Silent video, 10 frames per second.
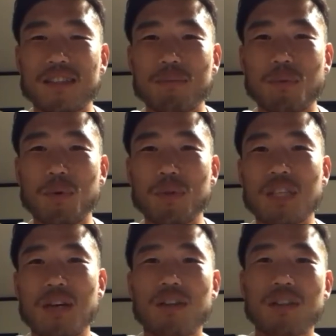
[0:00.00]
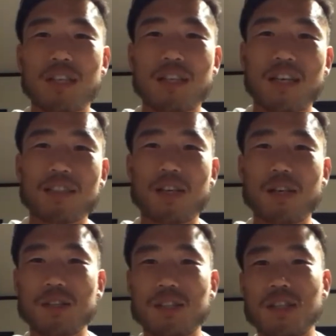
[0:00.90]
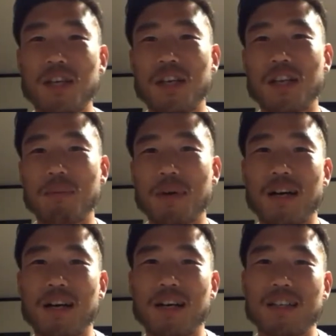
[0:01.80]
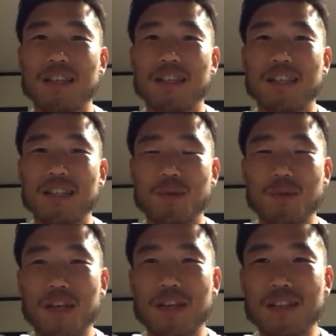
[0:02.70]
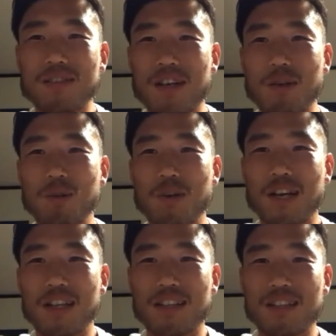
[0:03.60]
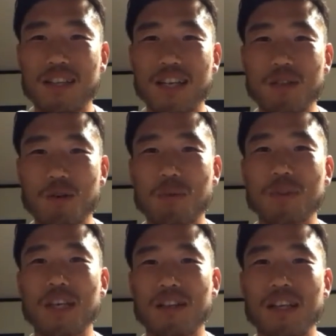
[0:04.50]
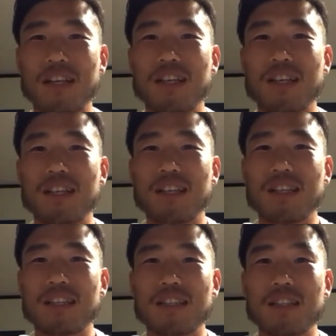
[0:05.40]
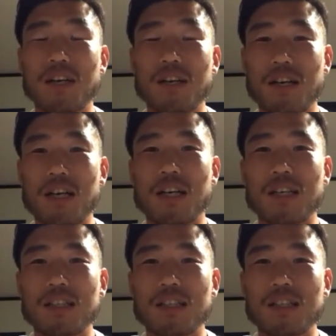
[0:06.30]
ボール触ったり活躍しなければ、そんなに楽なことはないと思うんだよね。だから、